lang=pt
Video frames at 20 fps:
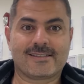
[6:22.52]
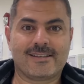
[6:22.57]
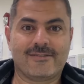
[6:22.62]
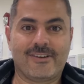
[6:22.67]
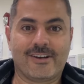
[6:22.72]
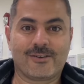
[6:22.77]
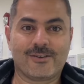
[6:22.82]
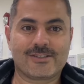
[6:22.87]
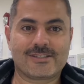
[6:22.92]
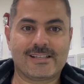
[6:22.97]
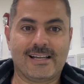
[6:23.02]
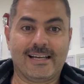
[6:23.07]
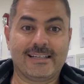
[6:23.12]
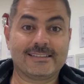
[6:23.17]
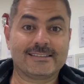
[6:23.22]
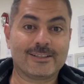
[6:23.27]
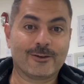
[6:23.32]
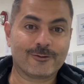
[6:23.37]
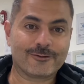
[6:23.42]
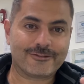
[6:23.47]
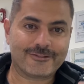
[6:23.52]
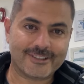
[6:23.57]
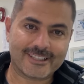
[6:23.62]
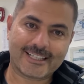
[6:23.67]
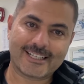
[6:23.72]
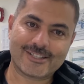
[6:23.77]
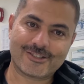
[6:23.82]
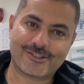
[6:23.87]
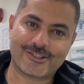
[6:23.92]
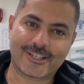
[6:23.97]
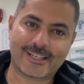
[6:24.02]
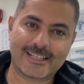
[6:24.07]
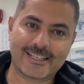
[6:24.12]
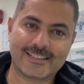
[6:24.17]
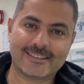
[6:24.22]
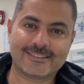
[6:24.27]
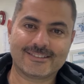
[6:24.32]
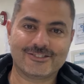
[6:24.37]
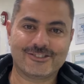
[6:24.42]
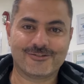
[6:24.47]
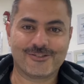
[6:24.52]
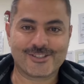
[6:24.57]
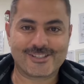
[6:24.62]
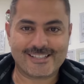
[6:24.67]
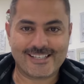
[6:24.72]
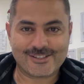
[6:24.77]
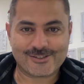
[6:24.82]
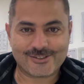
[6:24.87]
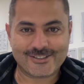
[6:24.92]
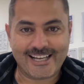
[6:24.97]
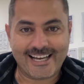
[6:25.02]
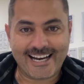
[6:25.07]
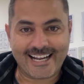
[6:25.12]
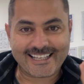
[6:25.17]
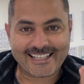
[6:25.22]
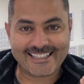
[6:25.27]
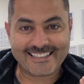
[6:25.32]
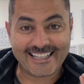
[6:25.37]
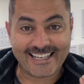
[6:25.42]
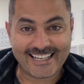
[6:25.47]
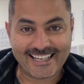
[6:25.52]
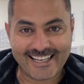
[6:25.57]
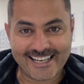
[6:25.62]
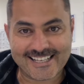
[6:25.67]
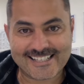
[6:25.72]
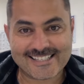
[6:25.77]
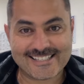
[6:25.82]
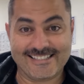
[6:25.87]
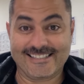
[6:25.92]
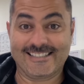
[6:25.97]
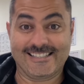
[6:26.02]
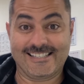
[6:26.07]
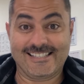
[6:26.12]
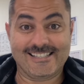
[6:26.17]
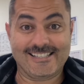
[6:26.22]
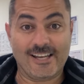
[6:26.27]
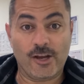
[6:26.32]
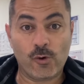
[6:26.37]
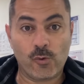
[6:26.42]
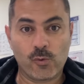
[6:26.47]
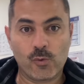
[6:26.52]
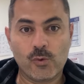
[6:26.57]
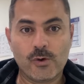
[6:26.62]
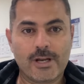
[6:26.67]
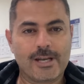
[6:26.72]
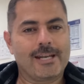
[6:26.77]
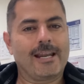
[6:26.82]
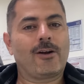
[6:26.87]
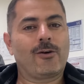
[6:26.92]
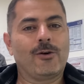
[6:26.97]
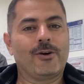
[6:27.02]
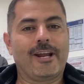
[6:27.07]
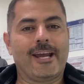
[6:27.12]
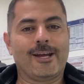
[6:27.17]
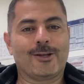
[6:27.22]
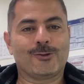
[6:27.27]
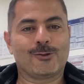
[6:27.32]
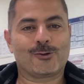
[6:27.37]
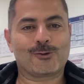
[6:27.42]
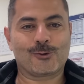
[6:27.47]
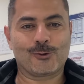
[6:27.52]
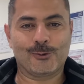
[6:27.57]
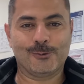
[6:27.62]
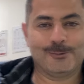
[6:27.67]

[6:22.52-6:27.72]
vai gostar. Então fica a dica de você estudar aqui na Lex, em Seul, na Coreia do Sul.